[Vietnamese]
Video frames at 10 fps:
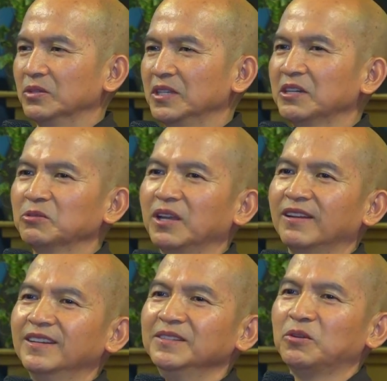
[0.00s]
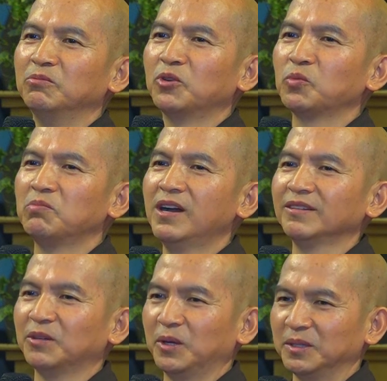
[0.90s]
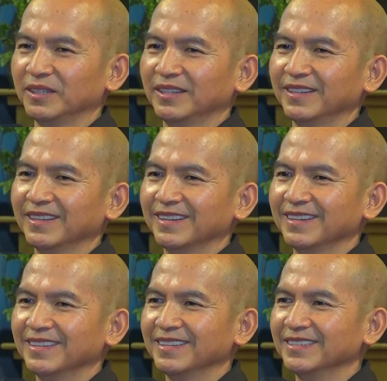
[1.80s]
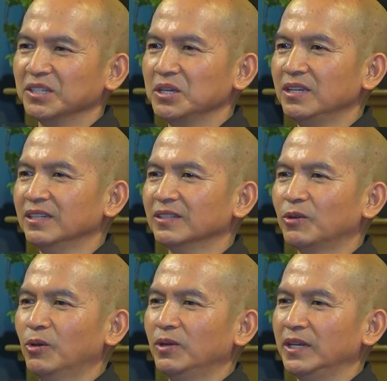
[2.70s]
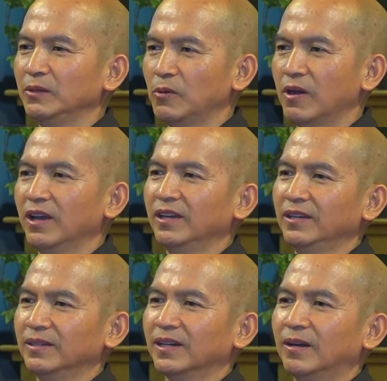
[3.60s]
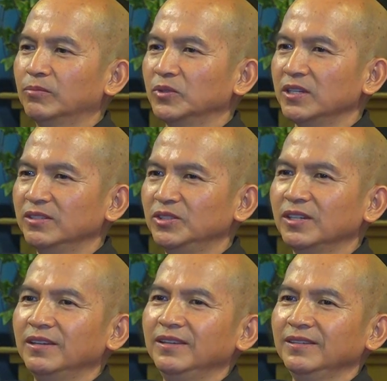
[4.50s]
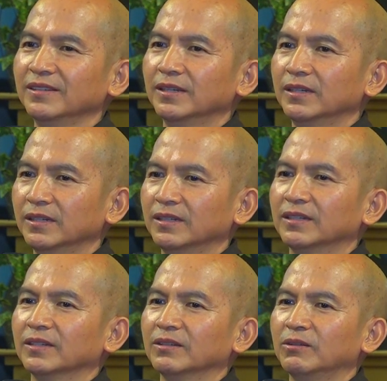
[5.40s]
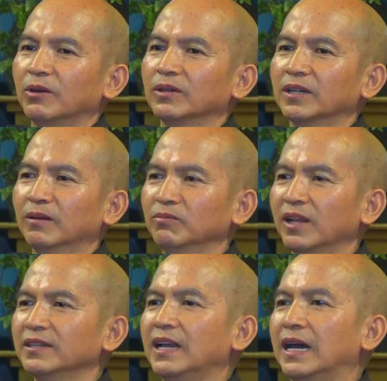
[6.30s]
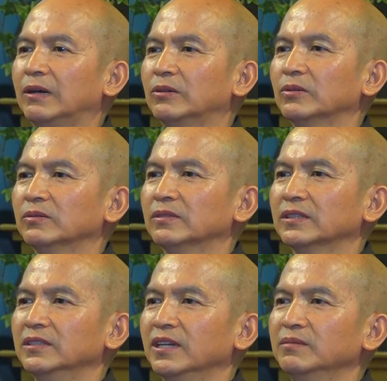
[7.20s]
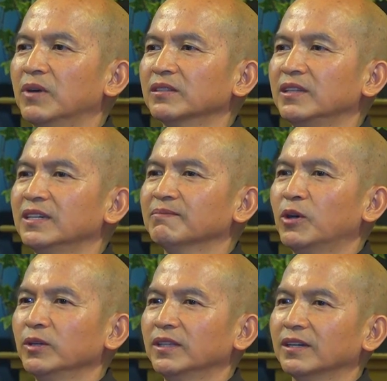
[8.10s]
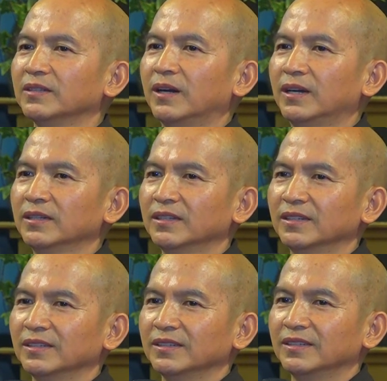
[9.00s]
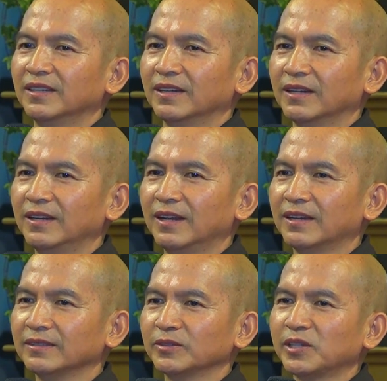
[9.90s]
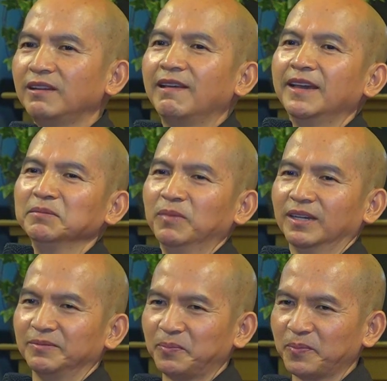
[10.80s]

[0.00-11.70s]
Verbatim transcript: Chiều thì lính cũng rút bớt rồi, thì cô Lệ Huệ, ông Thiện Chí, rồi ông Lệ Đạo, những bậc tiền bối thời đó là xây lén mà.